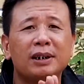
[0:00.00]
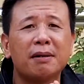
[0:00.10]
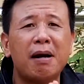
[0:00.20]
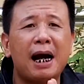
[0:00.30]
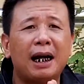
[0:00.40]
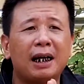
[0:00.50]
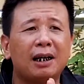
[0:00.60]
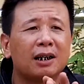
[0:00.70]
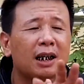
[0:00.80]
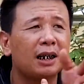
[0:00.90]
cái bài
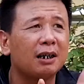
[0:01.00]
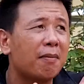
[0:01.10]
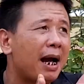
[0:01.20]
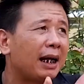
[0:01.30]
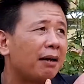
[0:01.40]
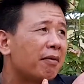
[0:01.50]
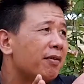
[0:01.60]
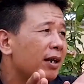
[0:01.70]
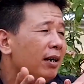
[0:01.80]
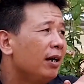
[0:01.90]
ờ, cái, cái bài này bởi vì